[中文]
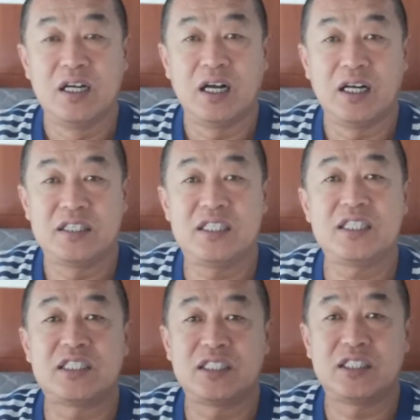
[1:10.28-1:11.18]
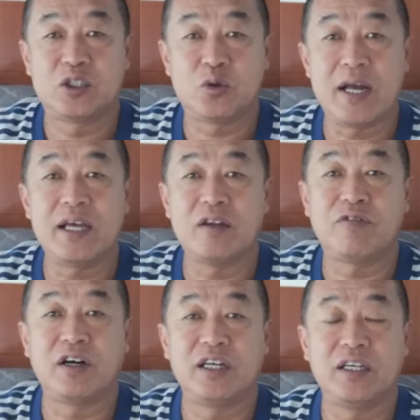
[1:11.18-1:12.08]
呃，即使是专业的
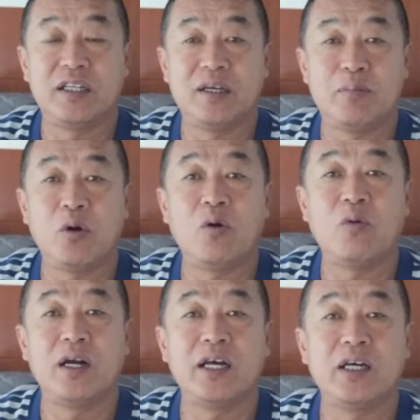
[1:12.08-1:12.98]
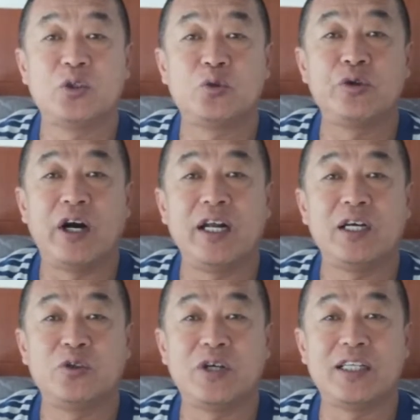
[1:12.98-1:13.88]
房车营地，包括我那个苏园那
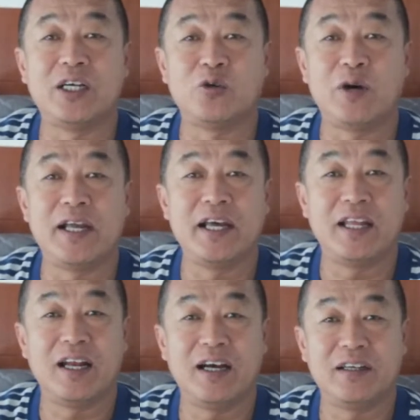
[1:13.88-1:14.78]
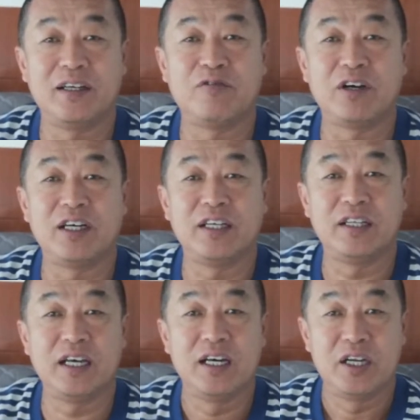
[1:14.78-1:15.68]
个，就算挺专业的了，那个房车营
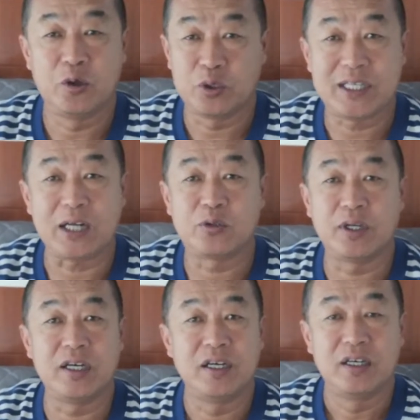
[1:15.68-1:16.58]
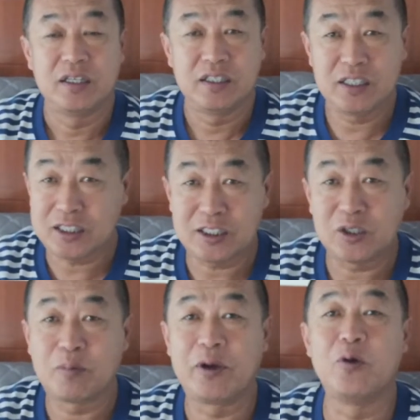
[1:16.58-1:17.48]
地有下水一次
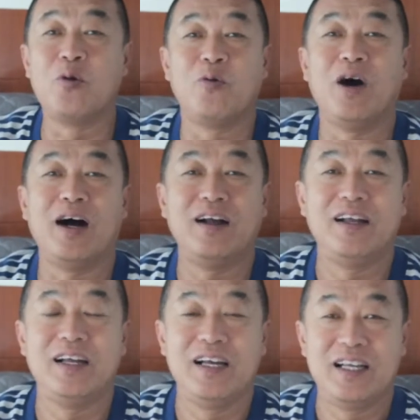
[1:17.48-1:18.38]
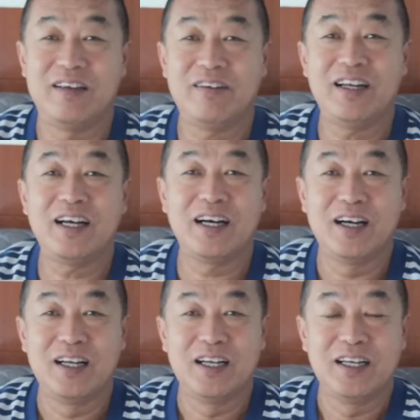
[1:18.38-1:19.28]
都没用过，因为那个